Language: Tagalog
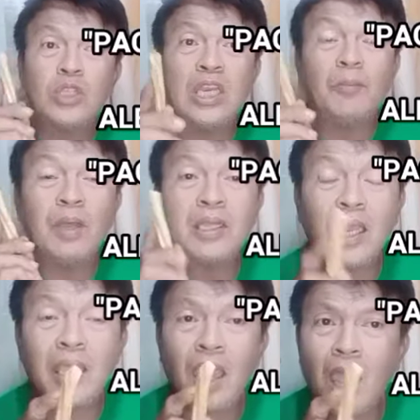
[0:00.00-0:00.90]
o di
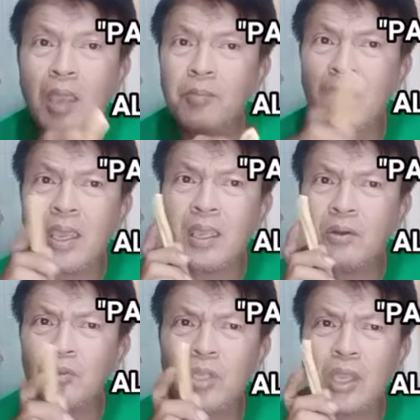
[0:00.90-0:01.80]
naman kaya ay
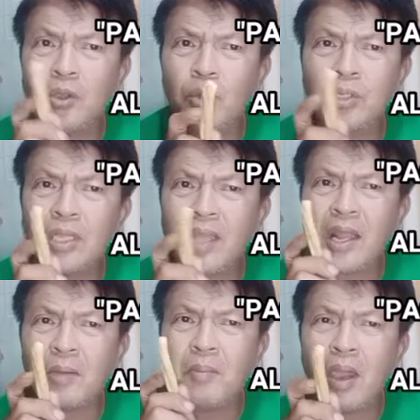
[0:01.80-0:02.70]
mayroon kayong
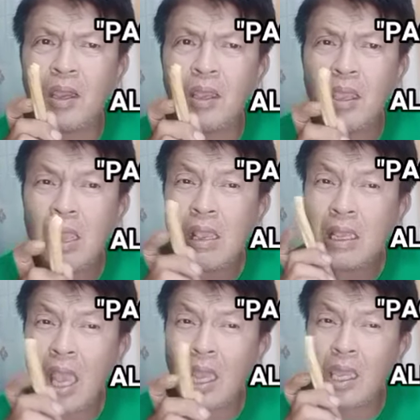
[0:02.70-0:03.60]
nadaramang
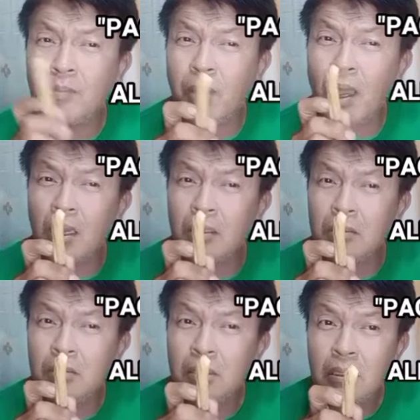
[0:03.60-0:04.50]

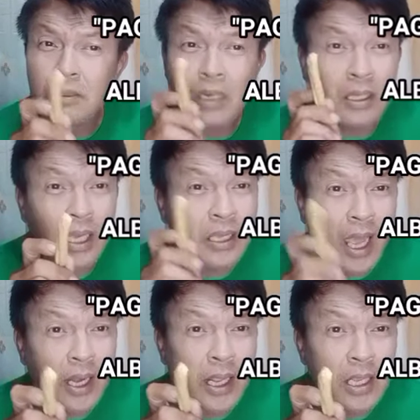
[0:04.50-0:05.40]
kakaibang
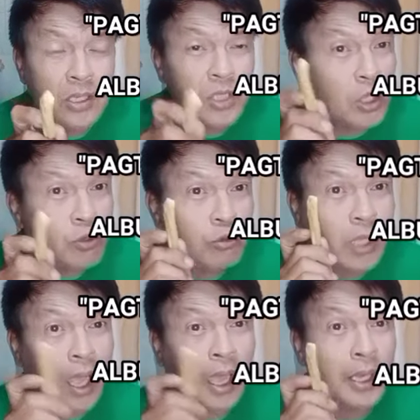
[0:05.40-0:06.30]
nangyayari sa
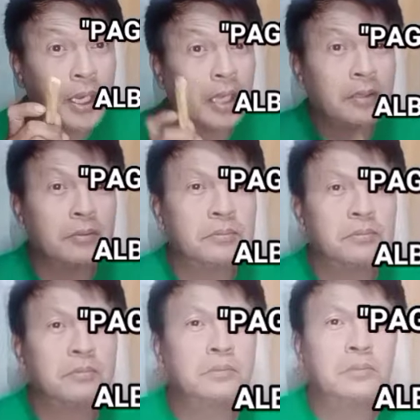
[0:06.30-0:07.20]
inyong
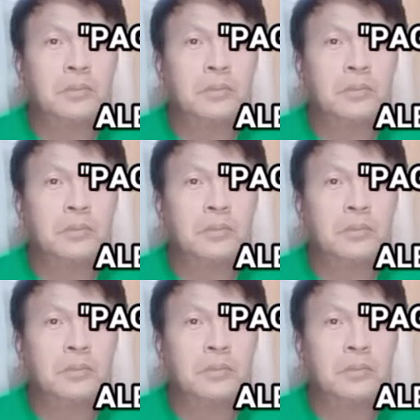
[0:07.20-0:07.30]
tahanan.